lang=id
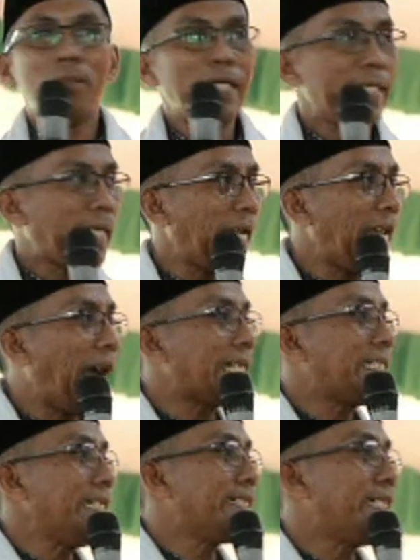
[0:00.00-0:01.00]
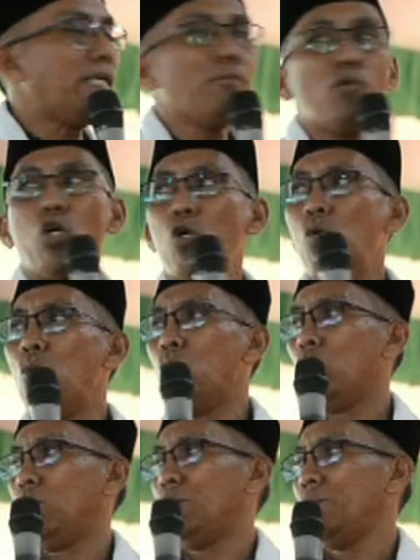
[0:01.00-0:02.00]
Dibelikan laki terimu.
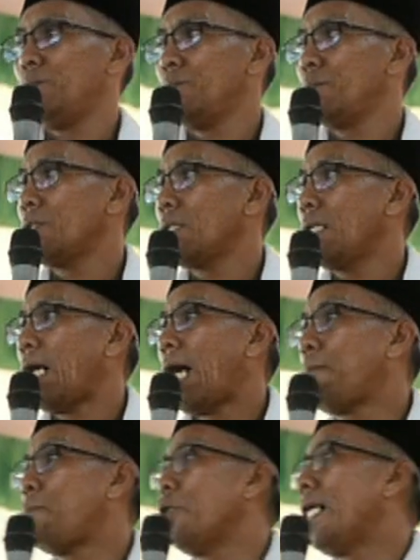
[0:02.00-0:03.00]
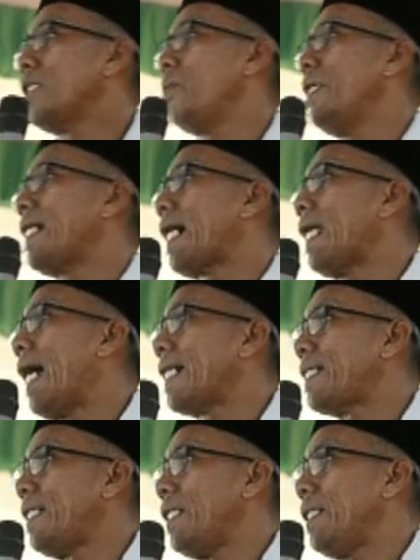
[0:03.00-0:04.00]
Apa yang dibelikan
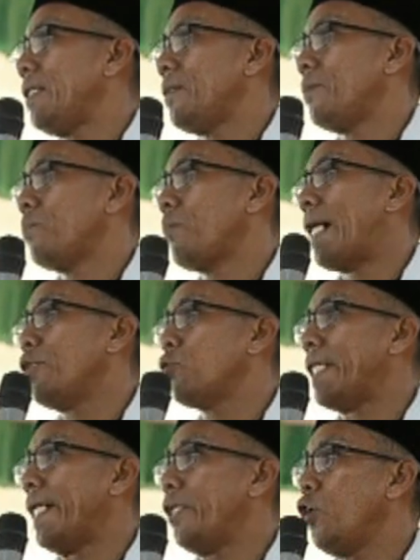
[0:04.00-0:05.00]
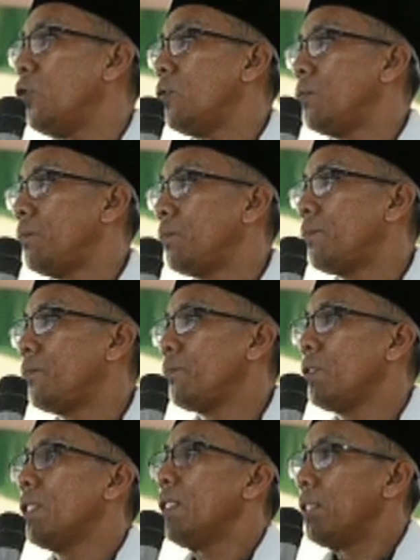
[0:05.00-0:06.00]
laki? Baju tedok.
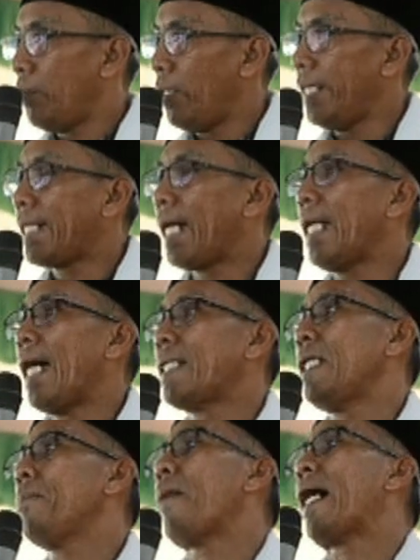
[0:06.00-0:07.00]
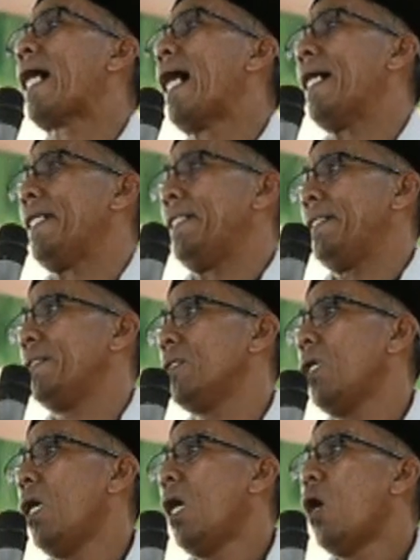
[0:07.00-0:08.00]
Dibelikan laki pakai.
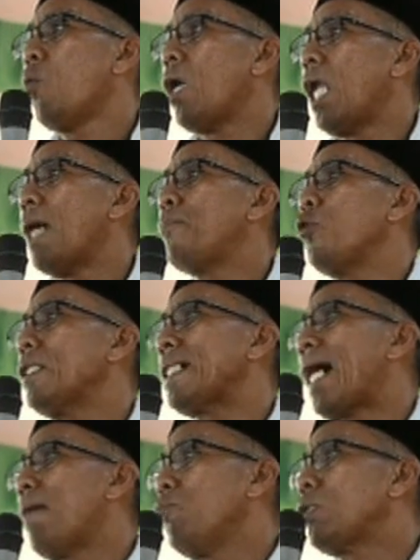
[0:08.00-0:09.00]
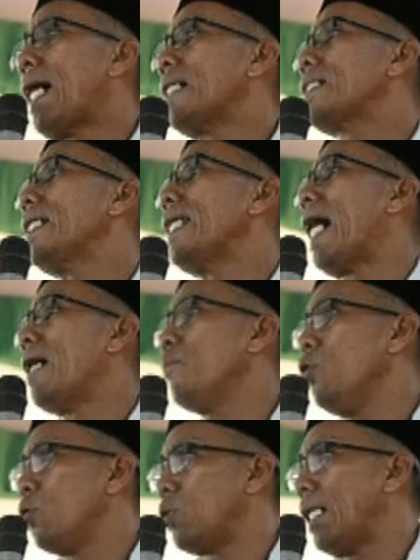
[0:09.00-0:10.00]
Walaupun kamu tak senang
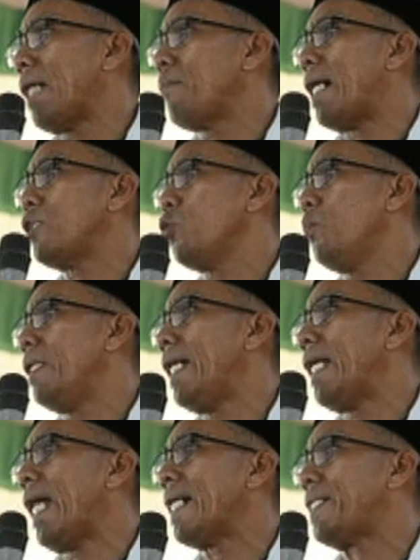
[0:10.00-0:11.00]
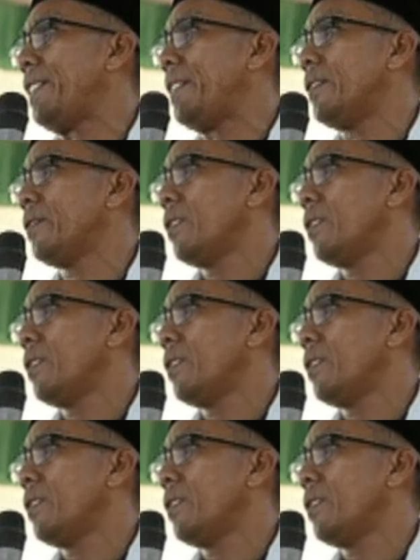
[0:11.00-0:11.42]
bu dengan baju belian laki.